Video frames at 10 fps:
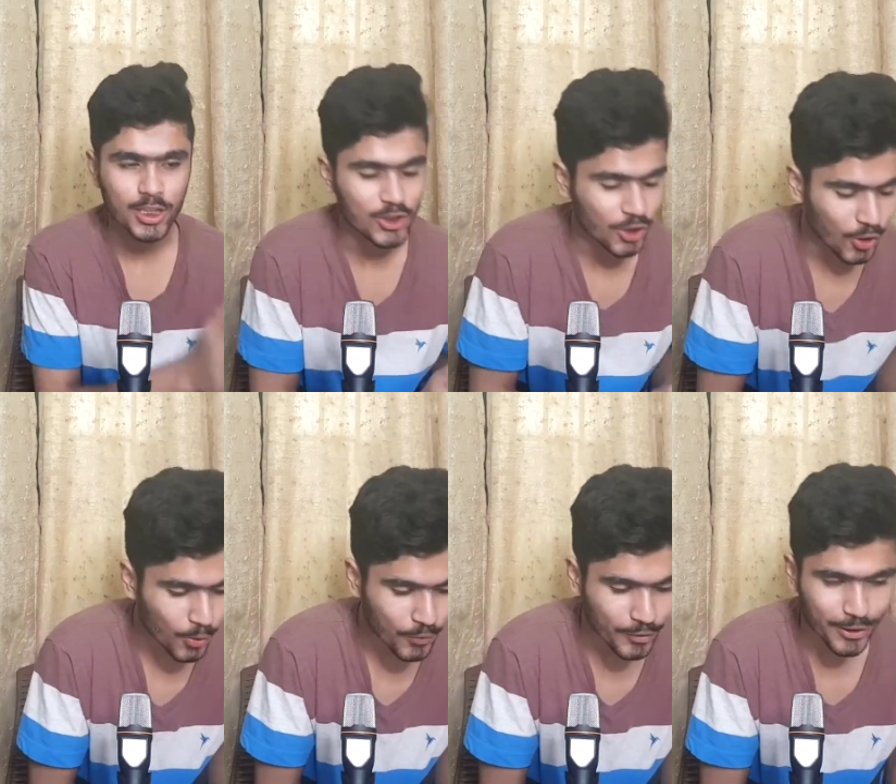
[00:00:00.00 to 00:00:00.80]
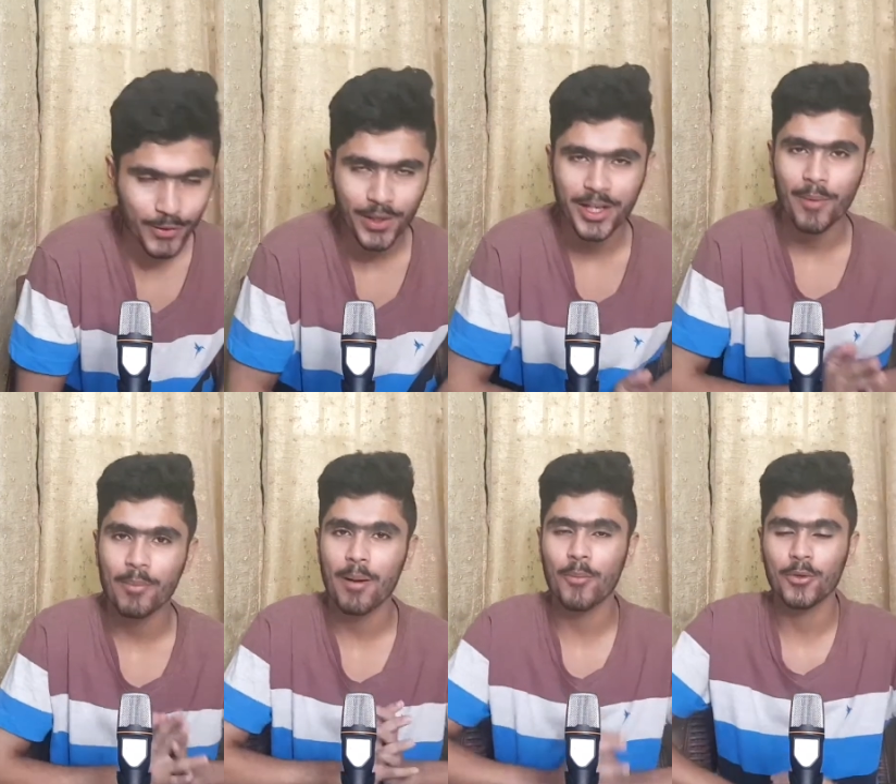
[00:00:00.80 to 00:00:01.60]
जो वीडियो है यहाँ पे
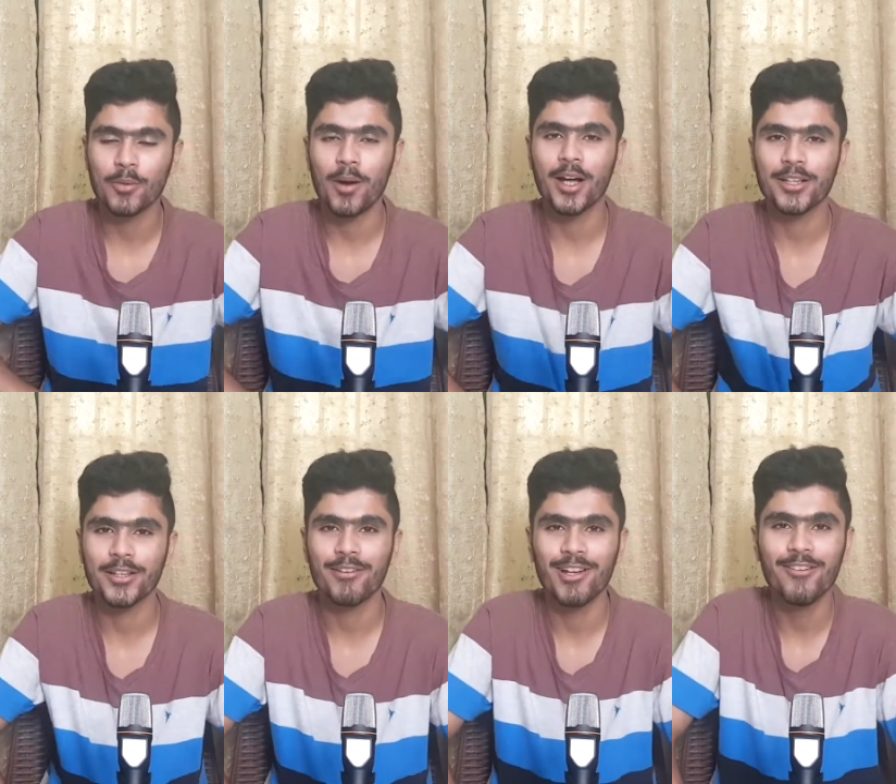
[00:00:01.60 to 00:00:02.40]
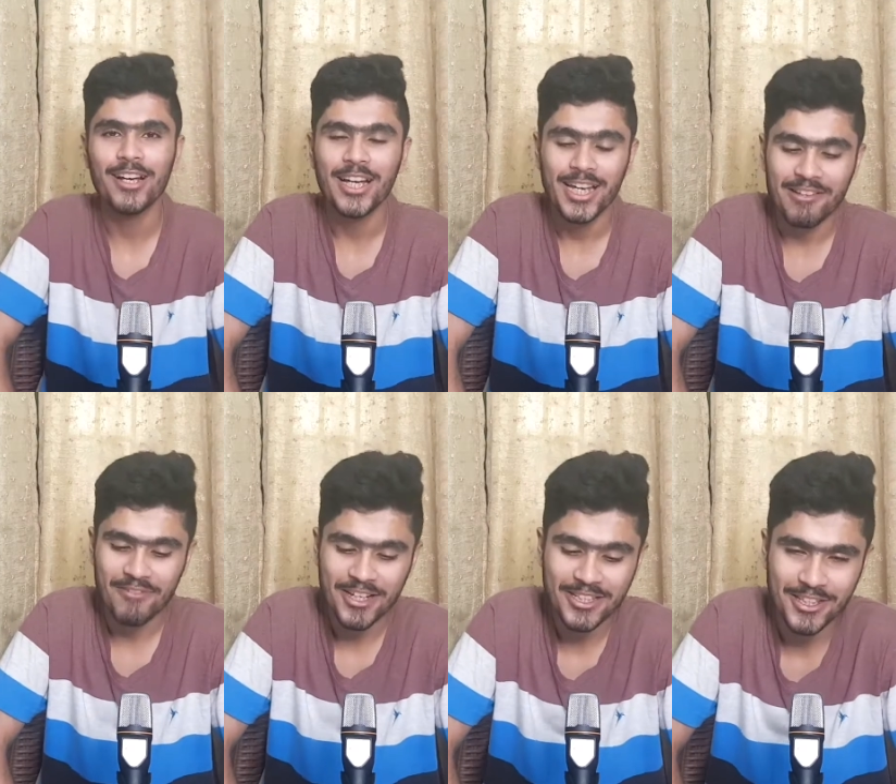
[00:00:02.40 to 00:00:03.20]
मैं आप लोगों से बात करने वाला हूँ
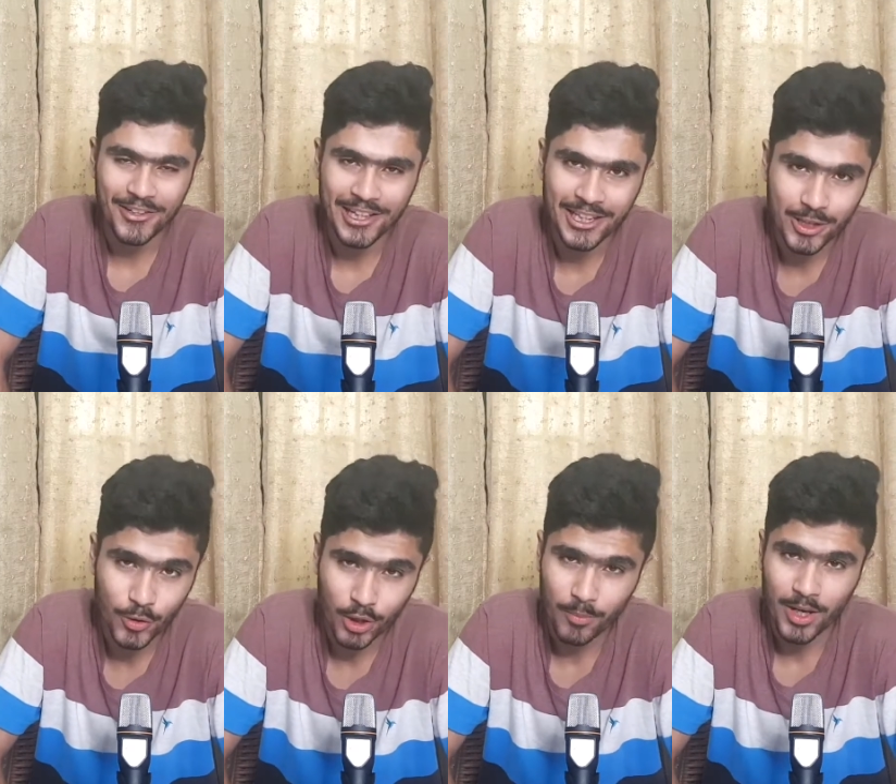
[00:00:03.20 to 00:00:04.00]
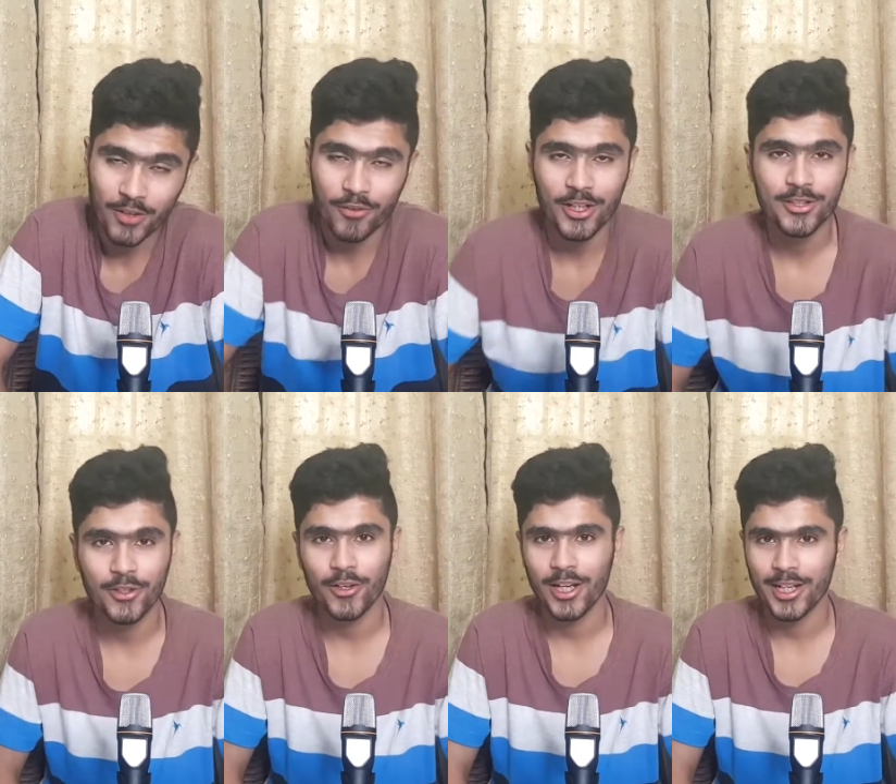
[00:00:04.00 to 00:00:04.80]
इन्फिनिक्स जीरो एट के छोटे भाई इन्फिनिक्स
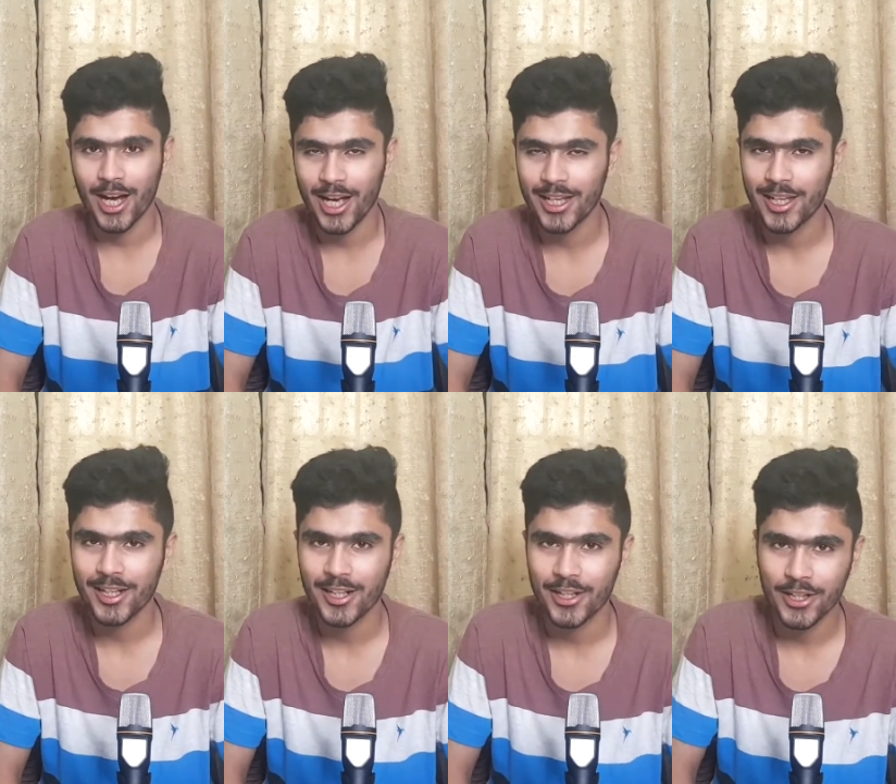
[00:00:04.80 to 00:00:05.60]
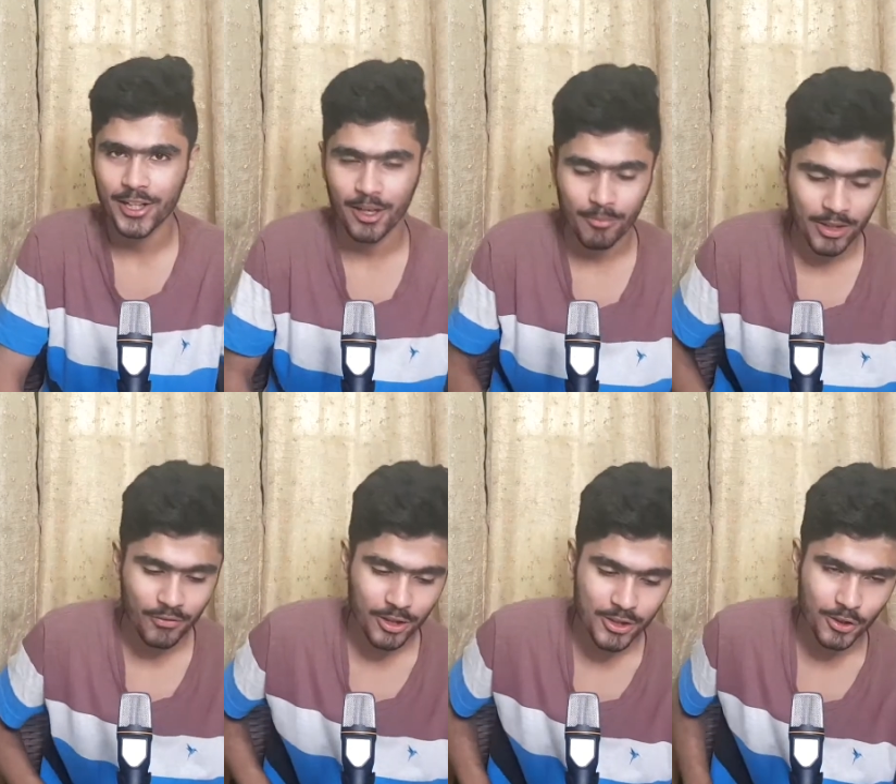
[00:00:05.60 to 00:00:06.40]
जीरो एट आई के रिलेटेड अभी
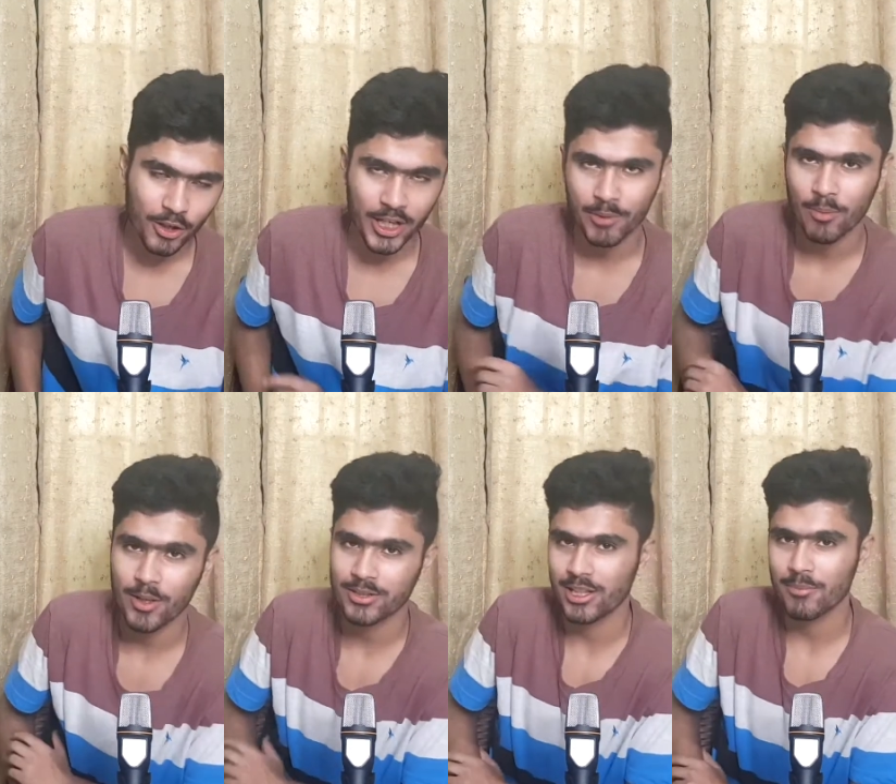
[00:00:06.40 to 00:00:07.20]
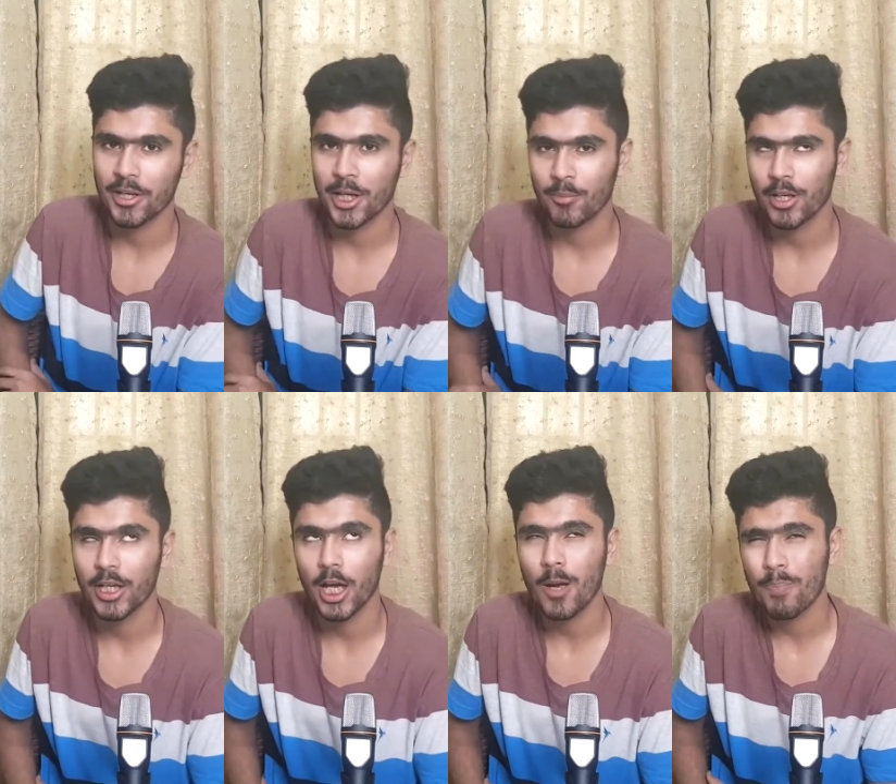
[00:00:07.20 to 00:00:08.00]
इन्फिनिक्स जीरो एट भी पाकिस्तानी मार्केट में नहीं
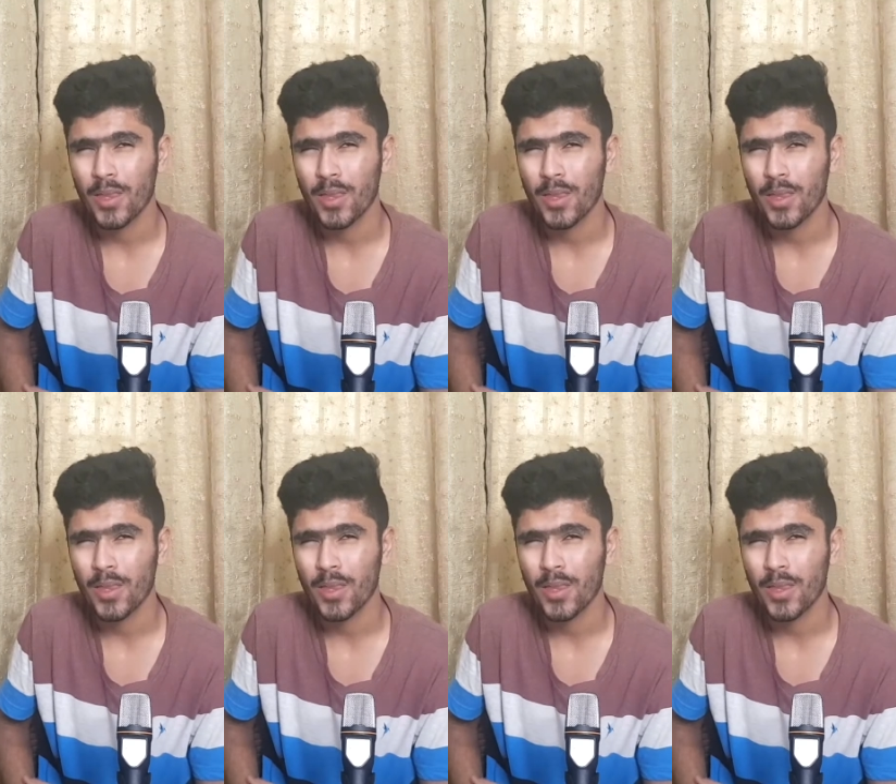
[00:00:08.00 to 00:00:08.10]
आया